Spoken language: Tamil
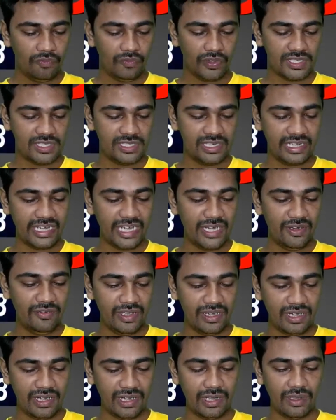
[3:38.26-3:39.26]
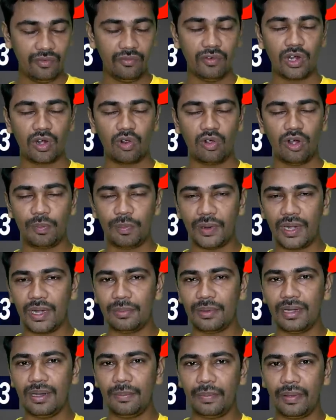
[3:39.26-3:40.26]
ஃபர்ஸ்ட் கேள்வி என்னன்னா ஒர்க் அவுட்
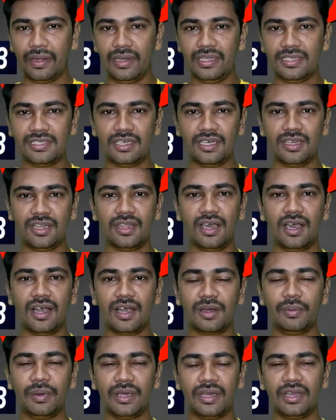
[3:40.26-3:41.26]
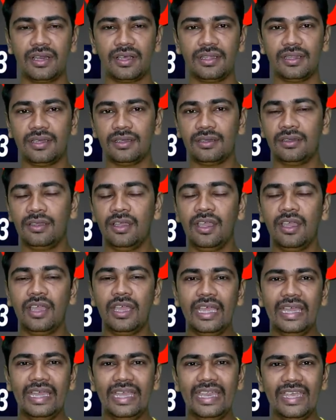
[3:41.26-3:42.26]
பண்ண பண்ண பெண்ணி சின்னதாக ஆகிற மாதிரி இருக்குதா
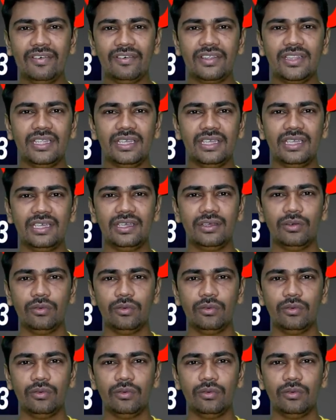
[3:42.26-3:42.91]
நீங்க வந்து